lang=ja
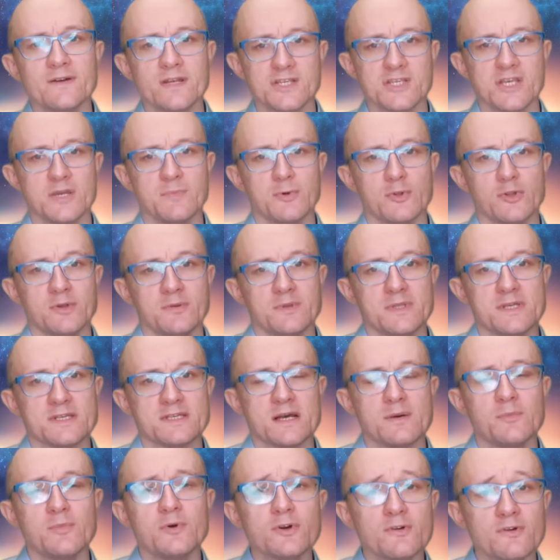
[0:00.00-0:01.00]
は、レシープの皆
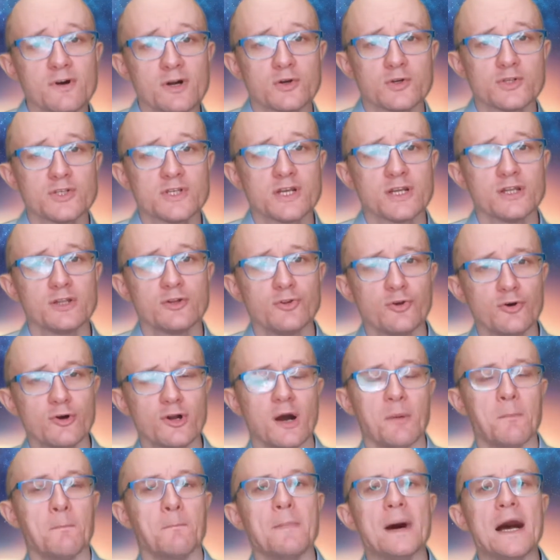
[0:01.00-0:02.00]
さん、僕はこちらの動
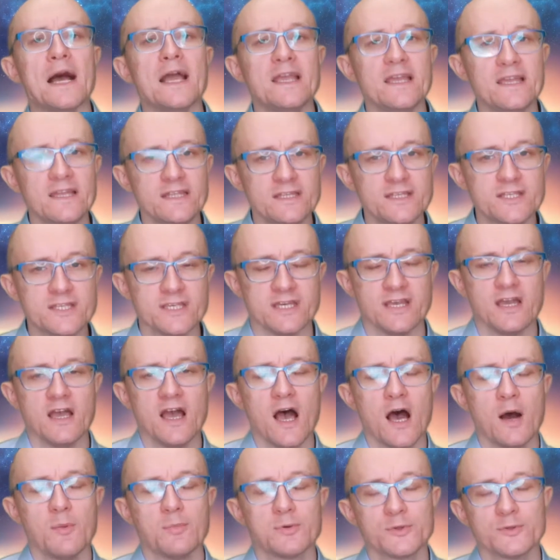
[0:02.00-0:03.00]
画、毎日
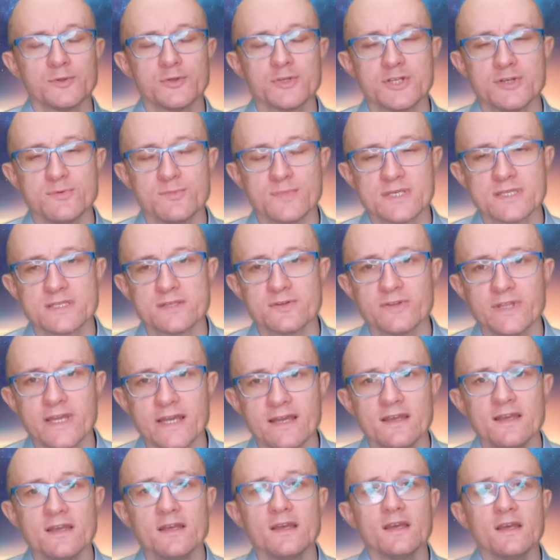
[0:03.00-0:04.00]
アップロードしますの
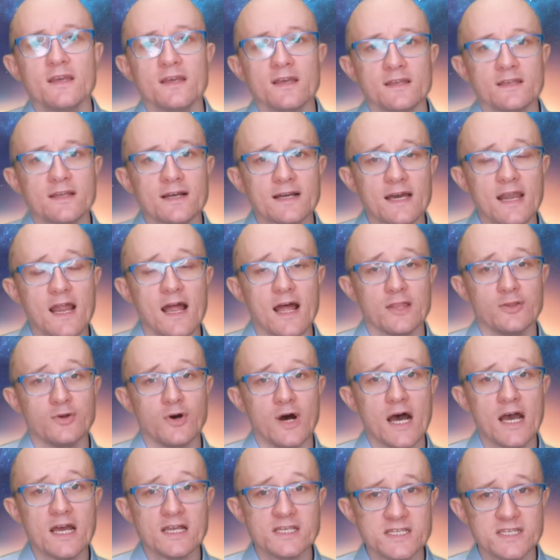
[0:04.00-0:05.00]
で、だから、あ
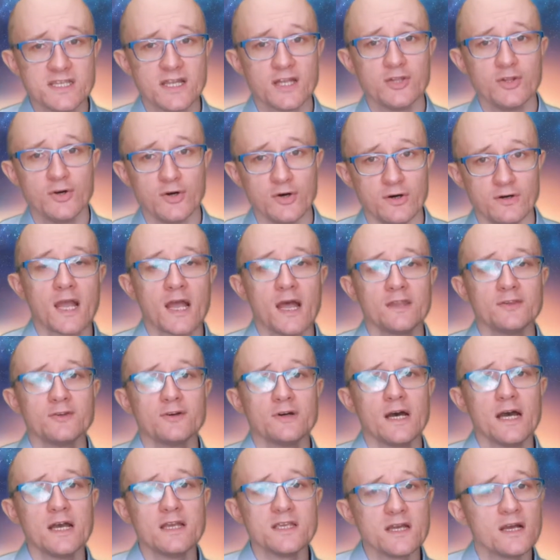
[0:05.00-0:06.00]
の、明日の、あ
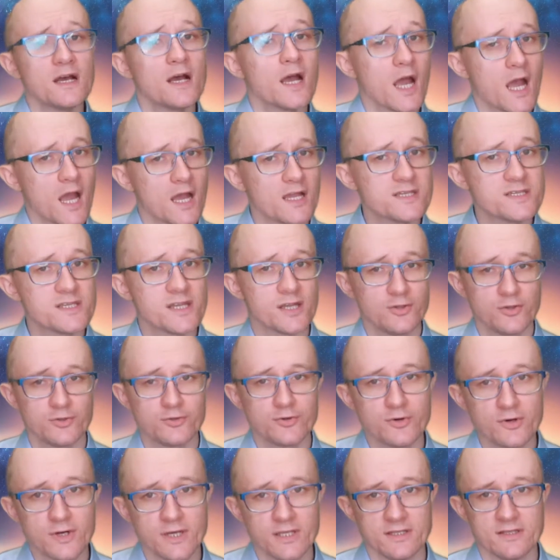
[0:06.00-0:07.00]
の、あ明日の
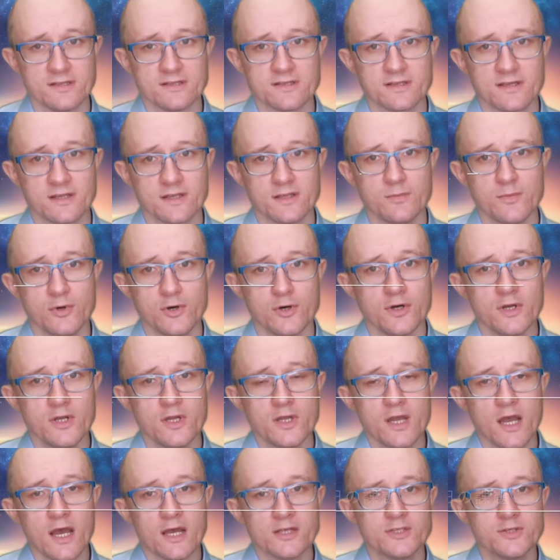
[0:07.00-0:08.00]
動画なんですけども、
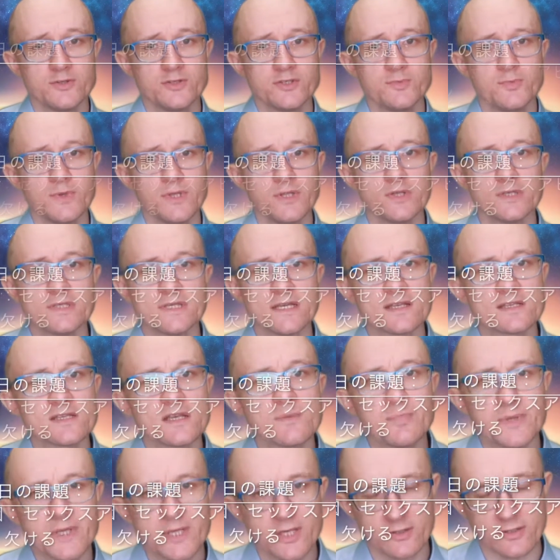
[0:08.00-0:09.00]
自分の
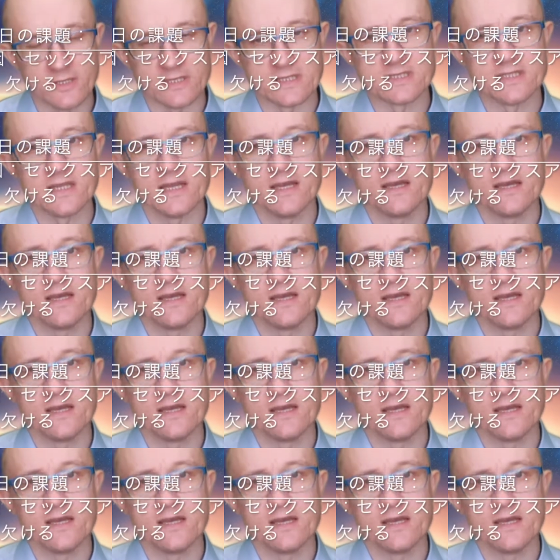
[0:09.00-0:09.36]
セックスアピールです